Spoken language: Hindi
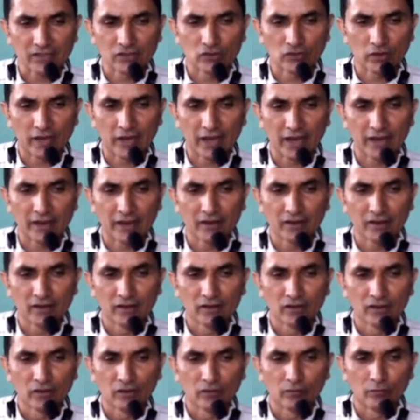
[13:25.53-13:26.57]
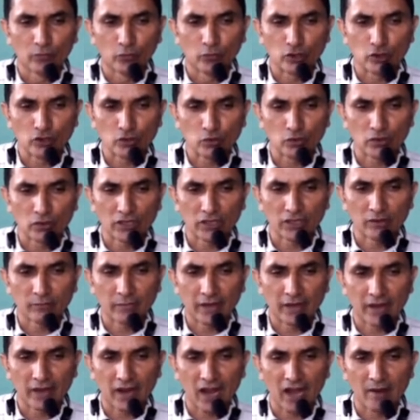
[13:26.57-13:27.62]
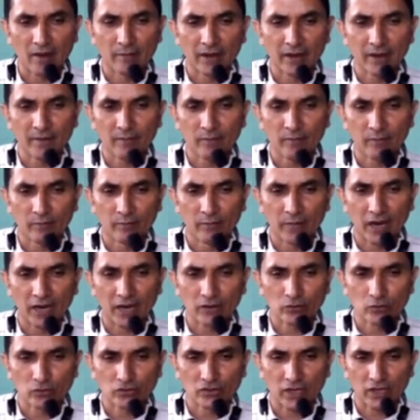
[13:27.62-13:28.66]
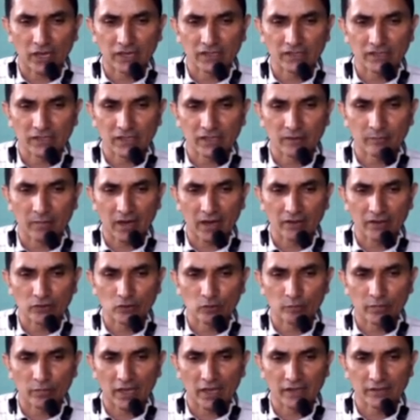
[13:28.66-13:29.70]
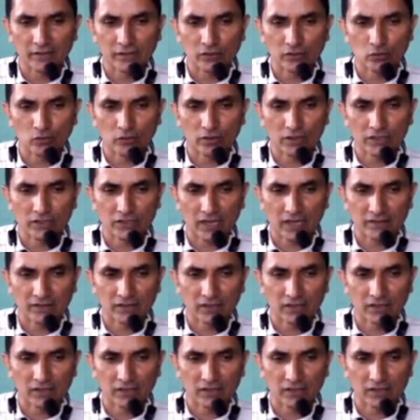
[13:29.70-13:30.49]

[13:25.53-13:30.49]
जो है मोइजुद्दीन बहराम है 1240 से 1242 ईस्वी तक शासन